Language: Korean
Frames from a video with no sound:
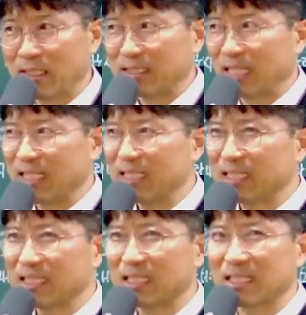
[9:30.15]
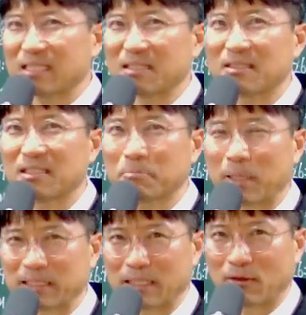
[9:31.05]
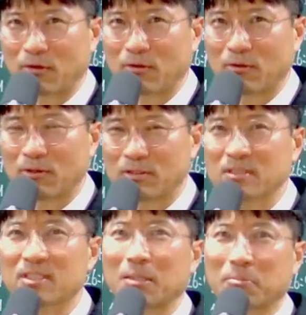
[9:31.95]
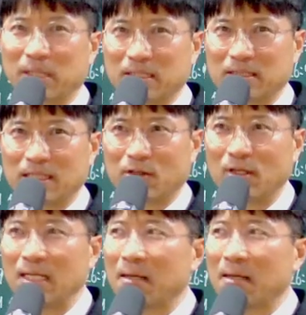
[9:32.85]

근데 일시적인 정죄를 받아요. 어떤 사람이 받는 거예요?